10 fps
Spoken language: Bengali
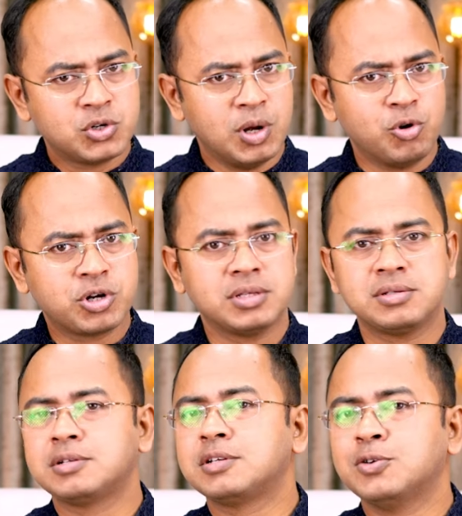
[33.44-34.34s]
সমস্যা
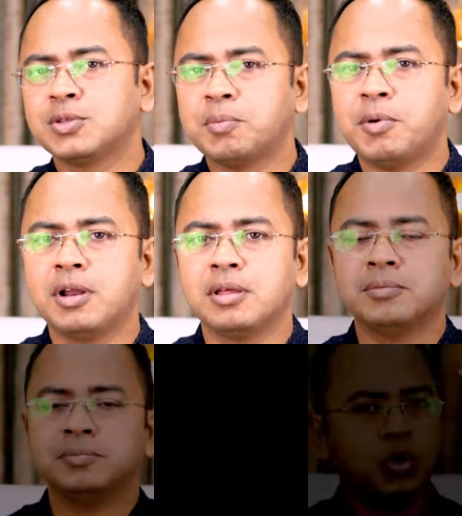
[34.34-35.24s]
সৃষ্টি হতে পারে
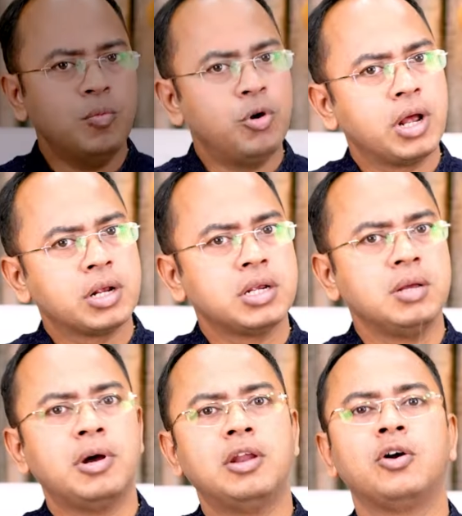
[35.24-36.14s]
কুম্ভ রাশি
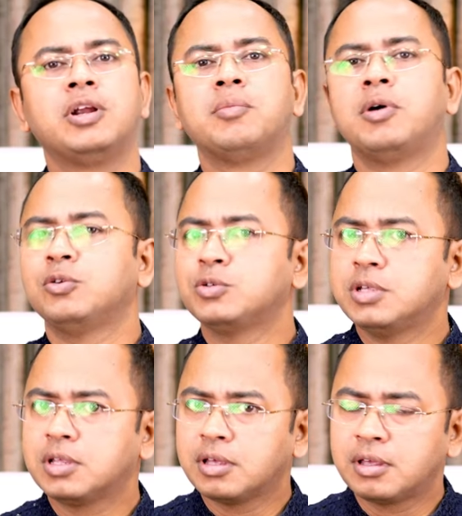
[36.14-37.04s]
বা লগ্নের
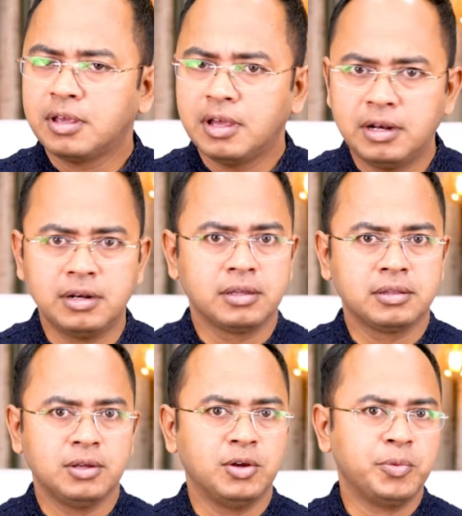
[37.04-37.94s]
মানুষদেরকে খেয়াল
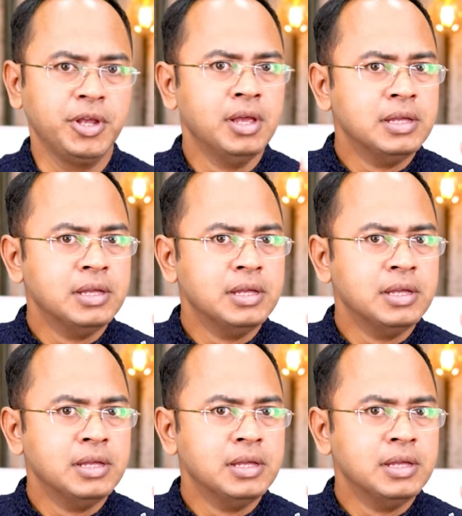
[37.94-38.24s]
রাখতে হবে